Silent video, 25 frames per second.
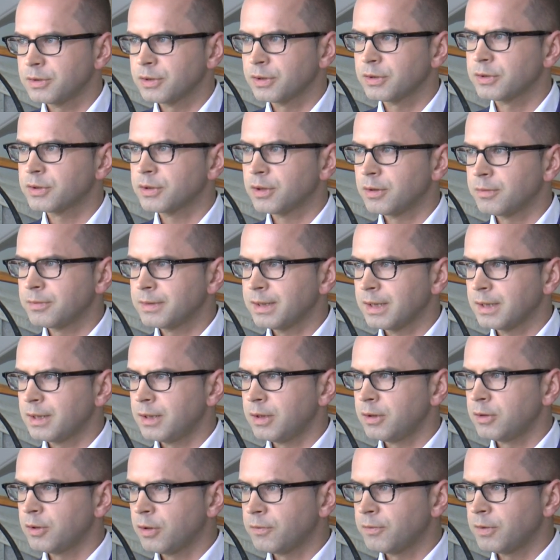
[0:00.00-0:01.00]
czy chcą
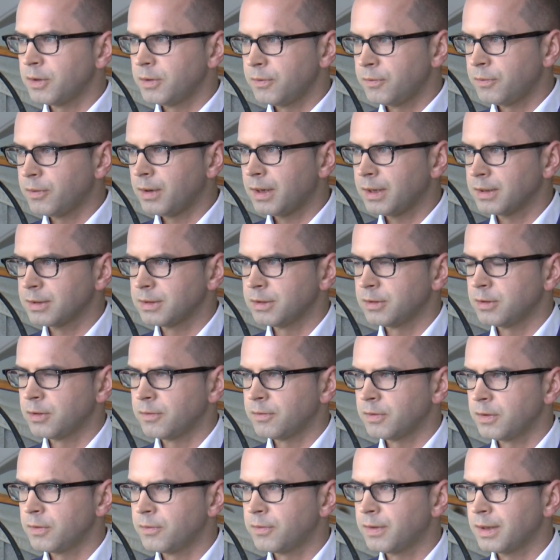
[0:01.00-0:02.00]
takiej nowej władzy,
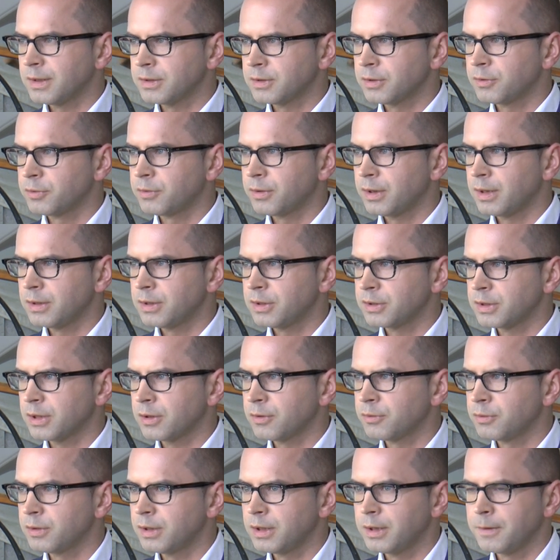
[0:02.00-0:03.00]
nowej władzy, która nie
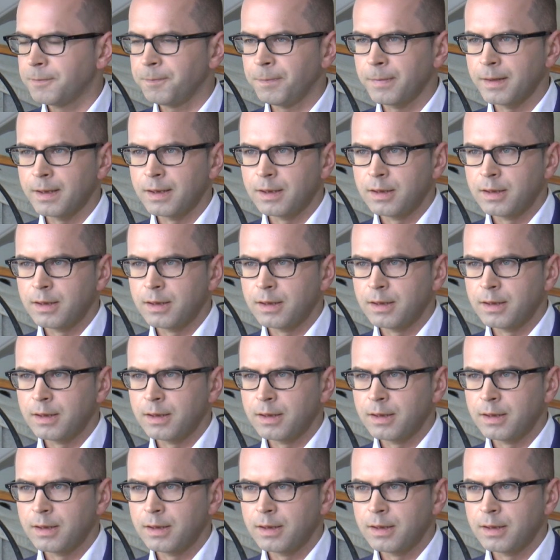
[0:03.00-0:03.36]
szanuje